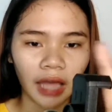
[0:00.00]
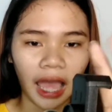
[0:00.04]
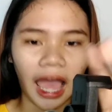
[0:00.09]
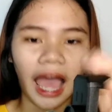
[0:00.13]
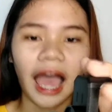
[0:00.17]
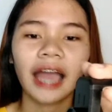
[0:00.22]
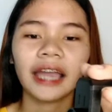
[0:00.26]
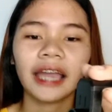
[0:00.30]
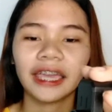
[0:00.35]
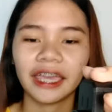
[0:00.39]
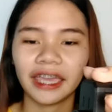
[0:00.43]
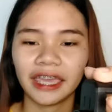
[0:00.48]

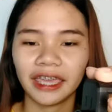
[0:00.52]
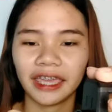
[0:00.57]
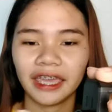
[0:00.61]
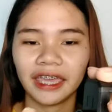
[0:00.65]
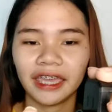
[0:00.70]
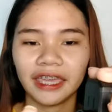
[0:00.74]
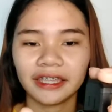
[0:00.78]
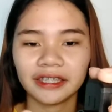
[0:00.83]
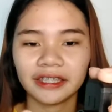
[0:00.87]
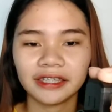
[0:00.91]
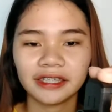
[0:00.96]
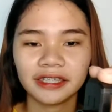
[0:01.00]
Ah,
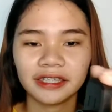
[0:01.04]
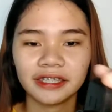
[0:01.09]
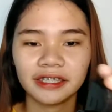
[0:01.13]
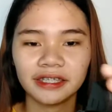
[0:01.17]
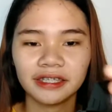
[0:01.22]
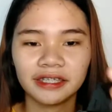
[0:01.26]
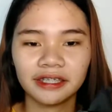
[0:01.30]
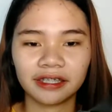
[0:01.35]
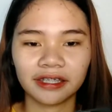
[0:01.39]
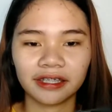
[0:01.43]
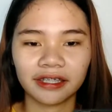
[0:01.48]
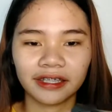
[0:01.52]
gets.
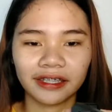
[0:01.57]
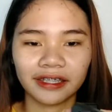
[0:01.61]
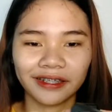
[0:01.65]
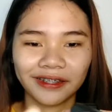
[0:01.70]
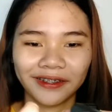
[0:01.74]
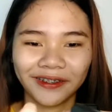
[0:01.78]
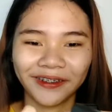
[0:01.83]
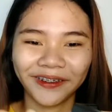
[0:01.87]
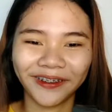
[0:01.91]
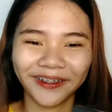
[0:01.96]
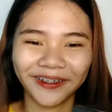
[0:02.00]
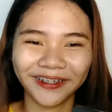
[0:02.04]

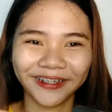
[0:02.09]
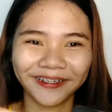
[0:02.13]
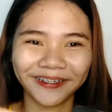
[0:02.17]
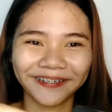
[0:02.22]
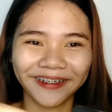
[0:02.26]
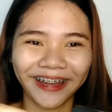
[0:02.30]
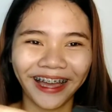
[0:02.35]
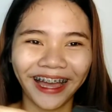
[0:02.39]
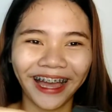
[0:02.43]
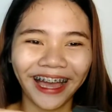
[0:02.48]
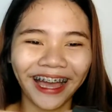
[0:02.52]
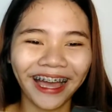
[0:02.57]
Oh, di
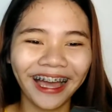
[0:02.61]
ba?